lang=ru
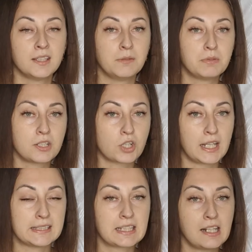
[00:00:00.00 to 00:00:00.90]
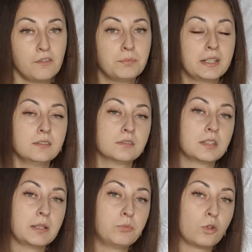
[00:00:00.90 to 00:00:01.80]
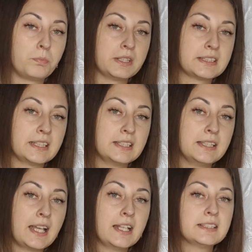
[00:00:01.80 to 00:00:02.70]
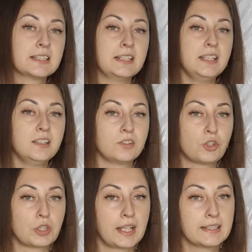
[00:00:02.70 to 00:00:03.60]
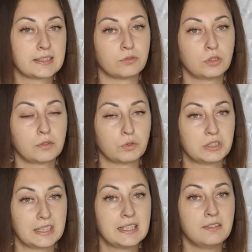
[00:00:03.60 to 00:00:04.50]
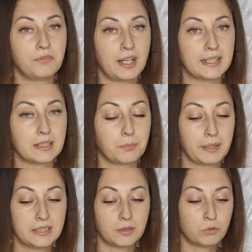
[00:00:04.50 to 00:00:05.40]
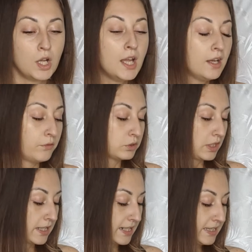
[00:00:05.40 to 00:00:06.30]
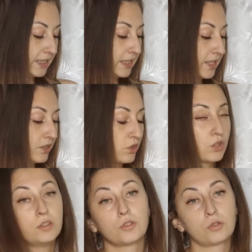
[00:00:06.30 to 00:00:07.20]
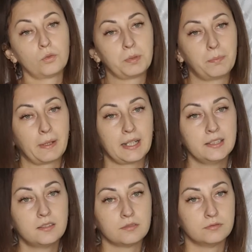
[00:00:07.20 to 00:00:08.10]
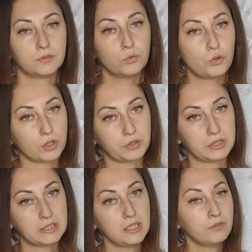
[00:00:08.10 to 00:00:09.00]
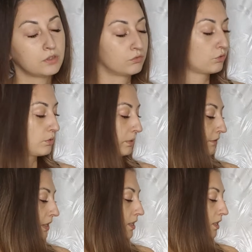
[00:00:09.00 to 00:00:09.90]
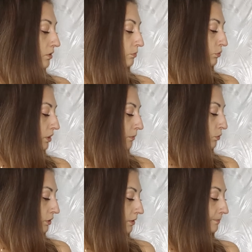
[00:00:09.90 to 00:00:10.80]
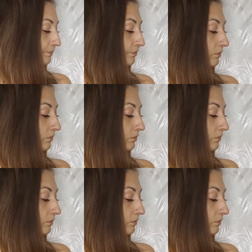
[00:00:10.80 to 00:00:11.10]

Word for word: Небольшая травма, грибок присоединяется и начинается вот это вот загнивание. Поэтому вот как раз-таки я и решила, что препарат нужно тестировать и нужно проверять, как он будет работать.